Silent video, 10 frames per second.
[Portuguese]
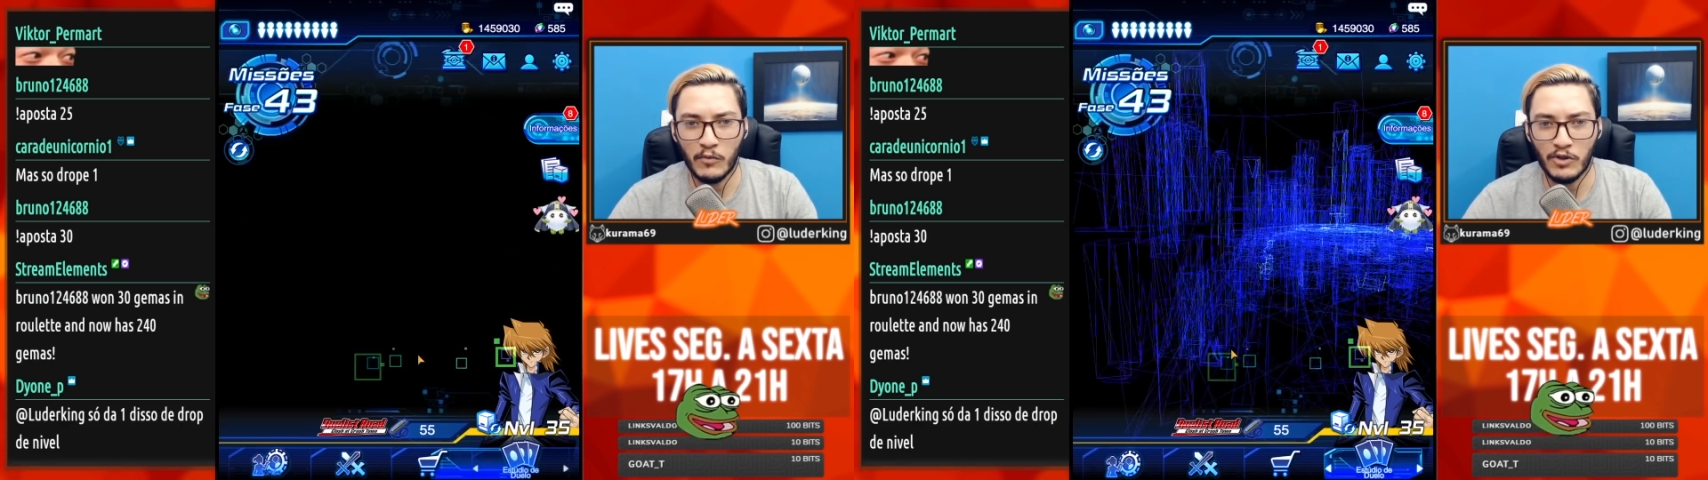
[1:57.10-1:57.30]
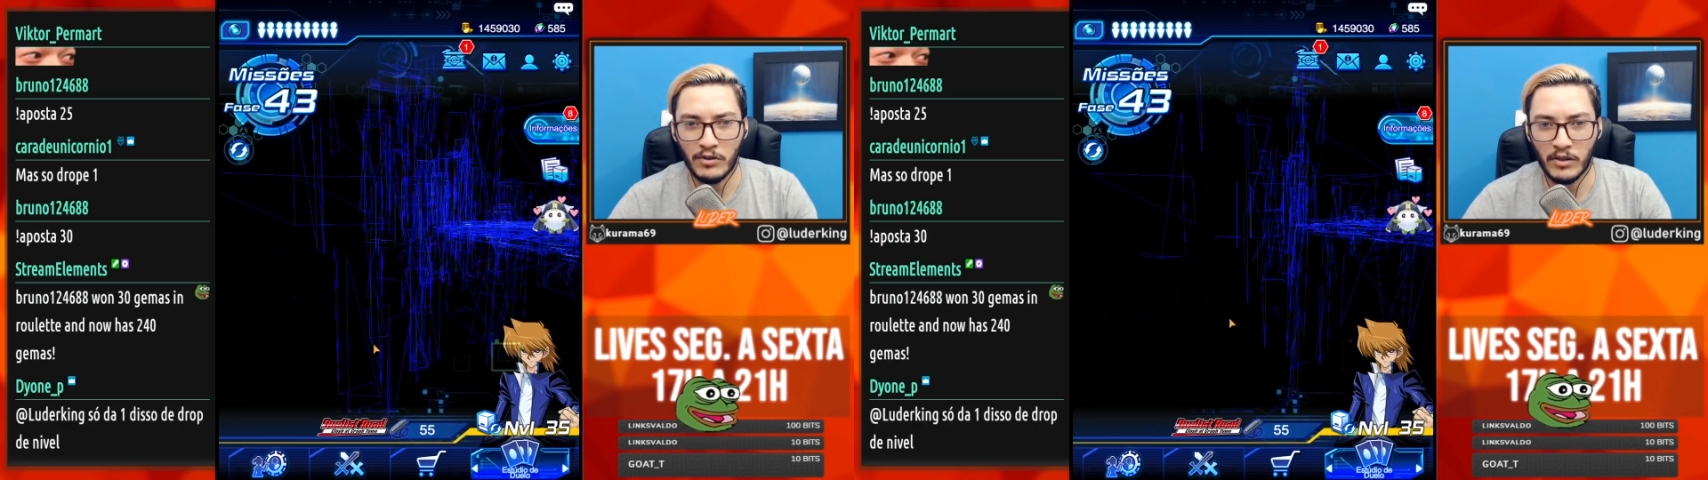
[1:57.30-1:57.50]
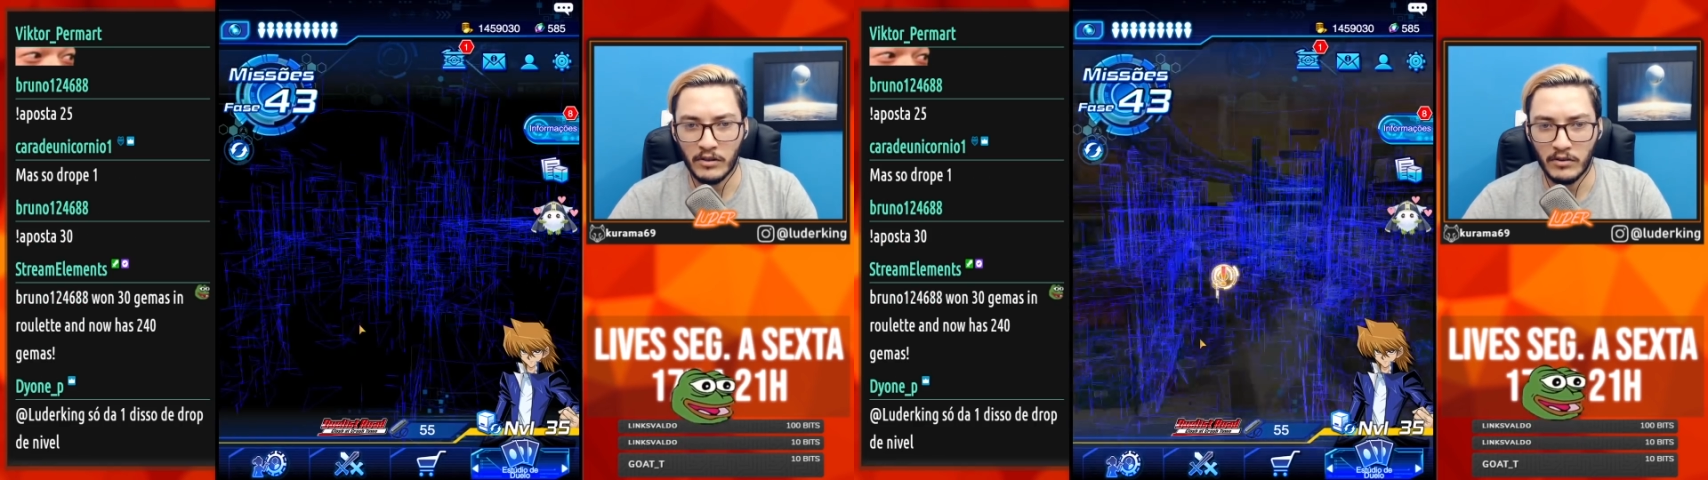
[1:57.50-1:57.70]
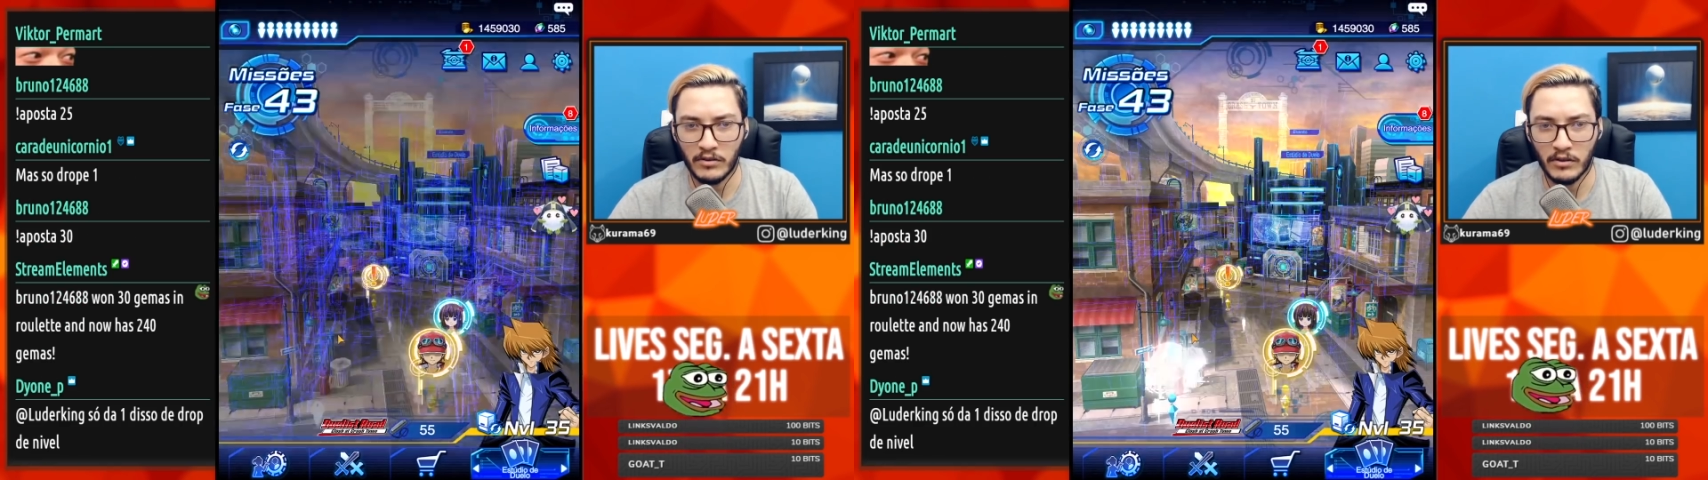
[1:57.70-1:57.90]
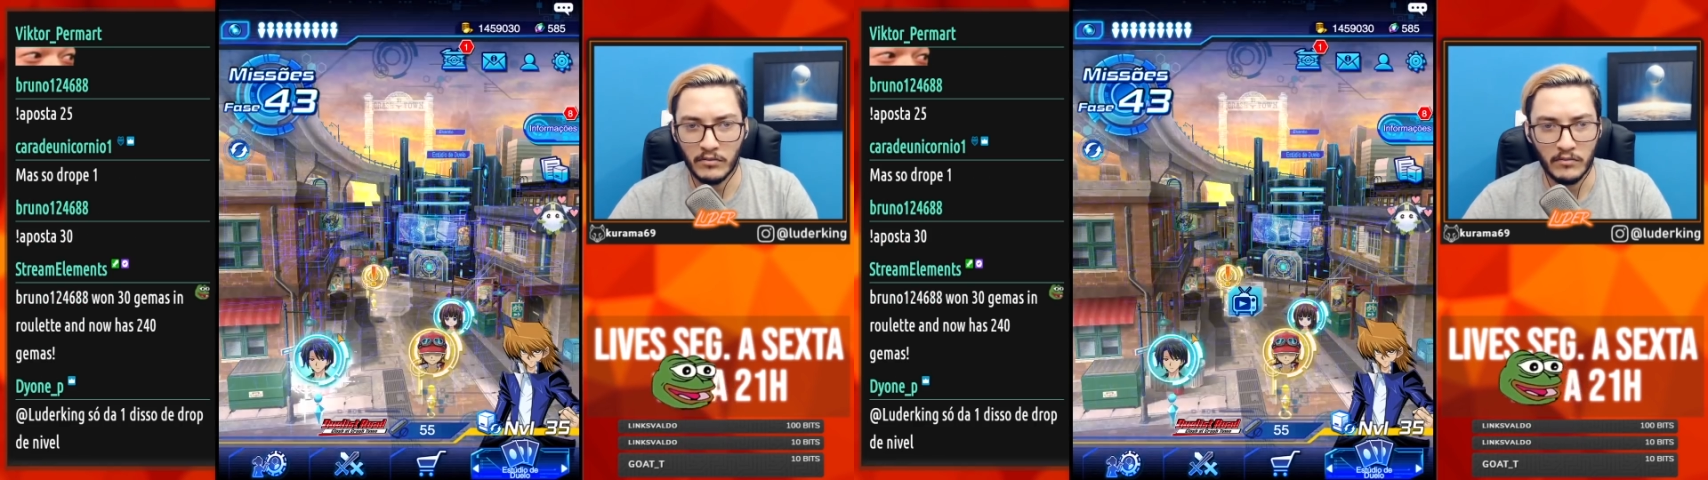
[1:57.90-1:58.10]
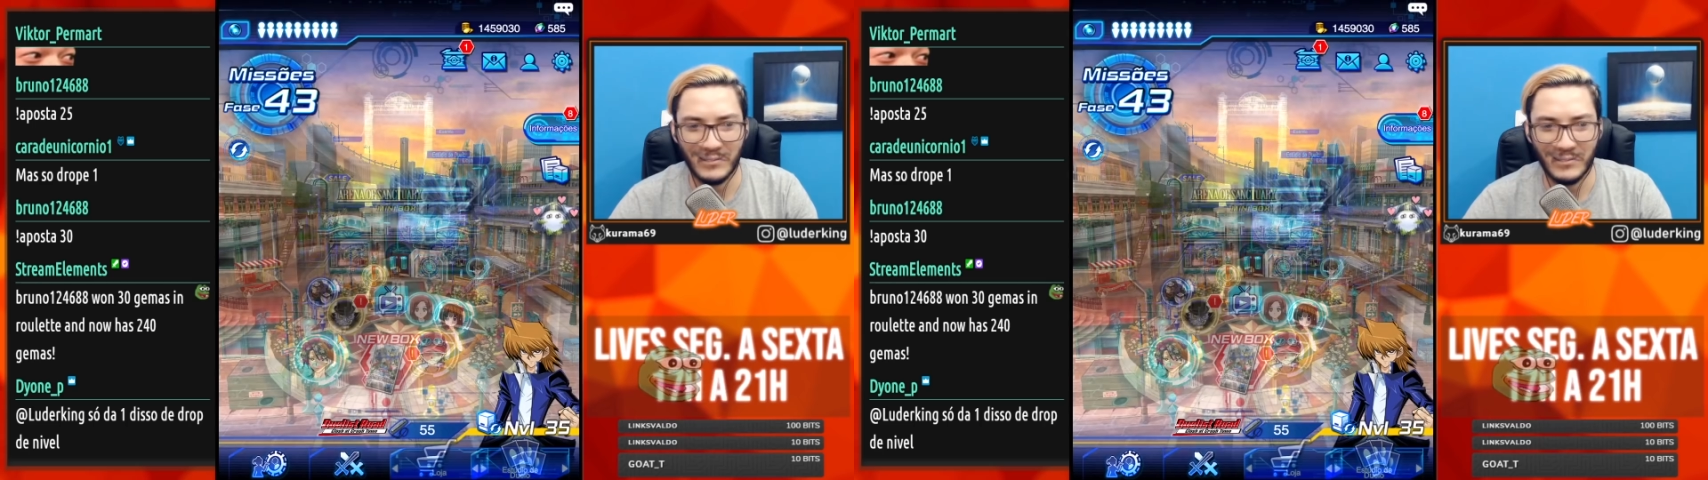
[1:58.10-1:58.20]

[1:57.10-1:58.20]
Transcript: aqui é o mundinho, né? Então,